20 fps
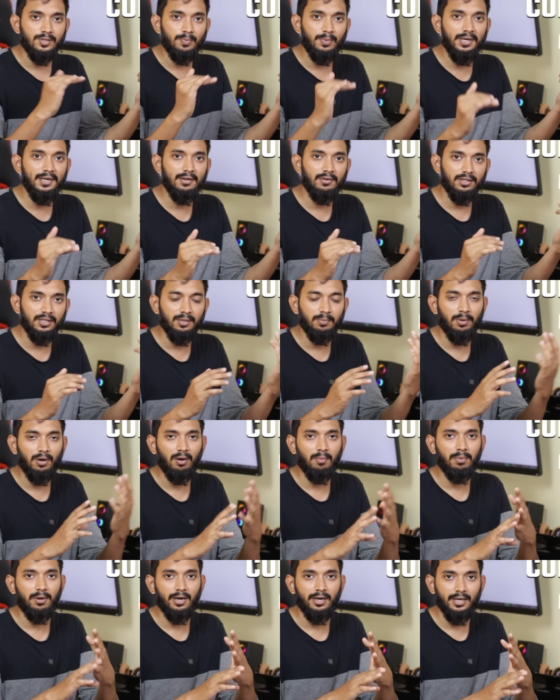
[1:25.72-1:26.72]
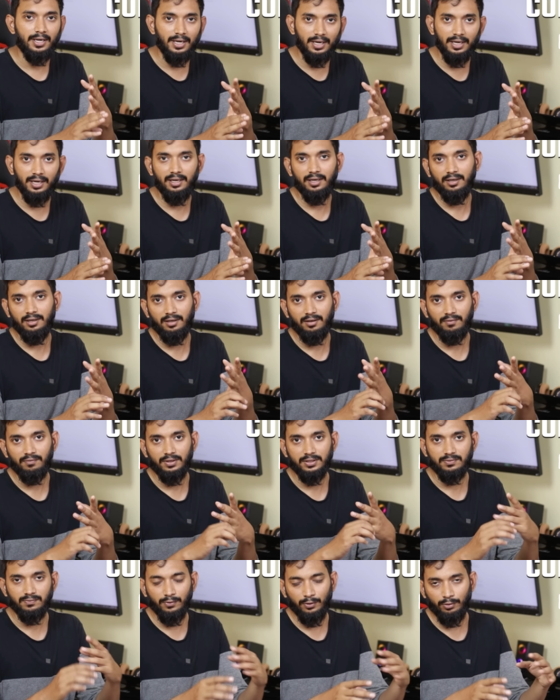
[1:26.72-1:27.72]
ஸ்பீடு வந்து ப்ராப்பராக இல்லை
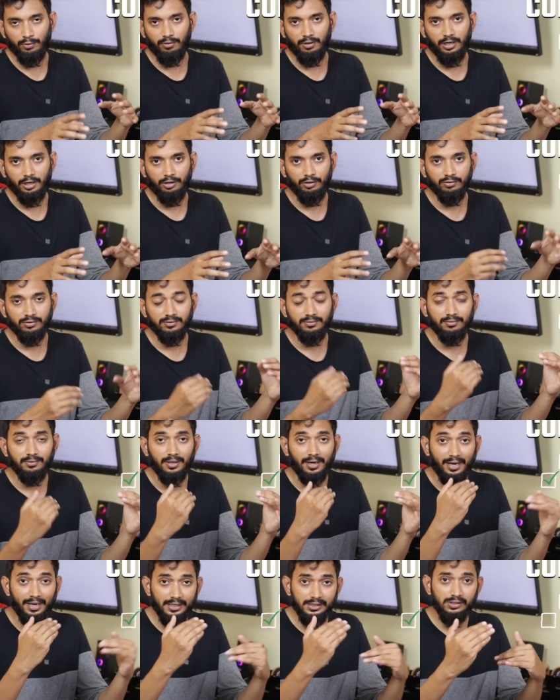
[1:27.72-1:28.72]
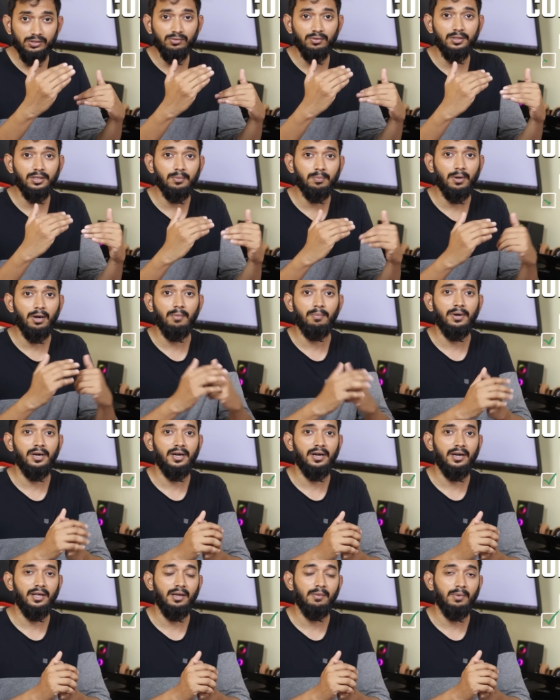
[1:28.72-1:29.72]
ஃபஸ்ட் ஃப்ளோர் வரைக்கும் ரேஞ்சும் வந்து
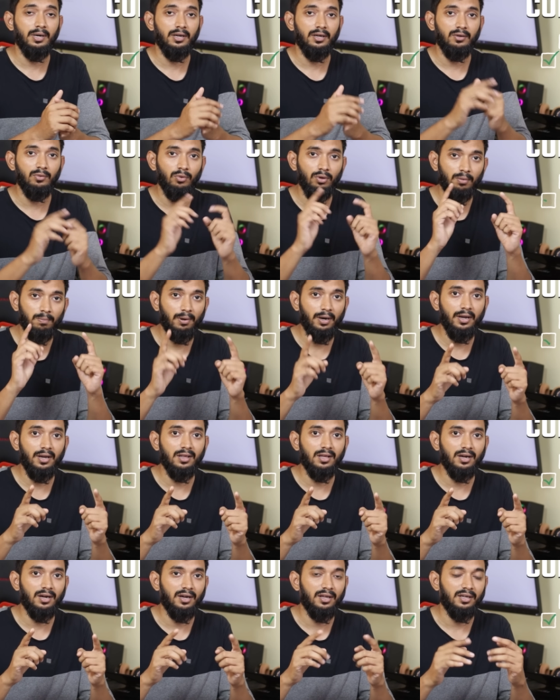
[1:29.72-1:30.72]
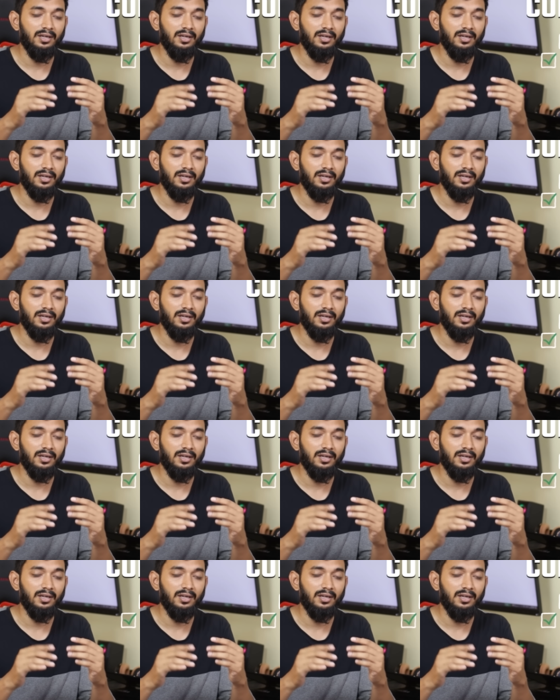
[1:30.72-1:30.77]
ப்ராப்பராக கிடைக்க மாட்டேங்குது ஒரு பாயிண்ட் தான்